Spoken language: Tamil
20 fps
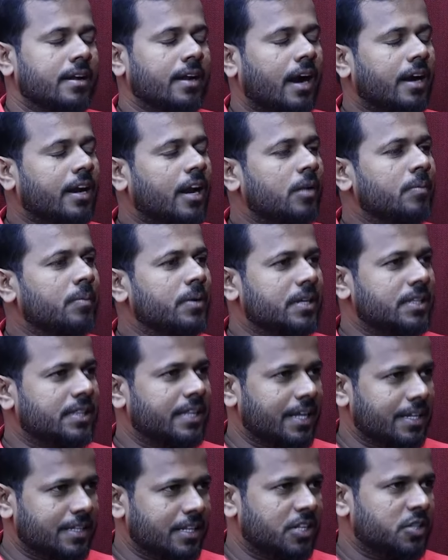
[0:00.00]
நாடாளுமன்ற
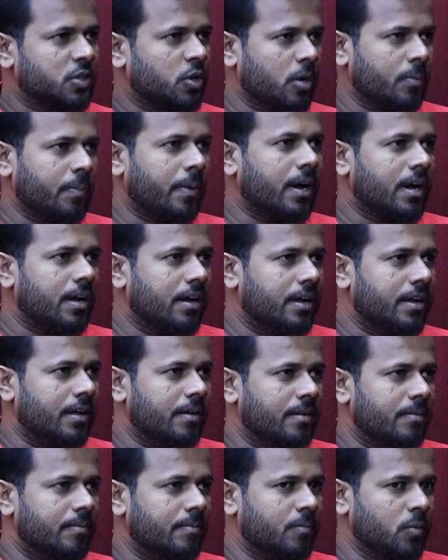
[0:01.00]
தேர்தல் தொடர்பாக
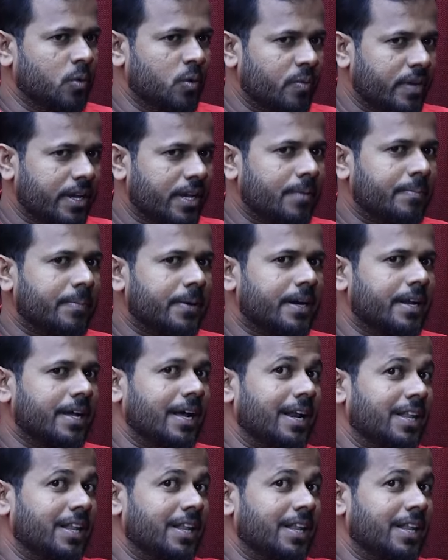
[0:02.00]
முன்வைக்கப்பட்ட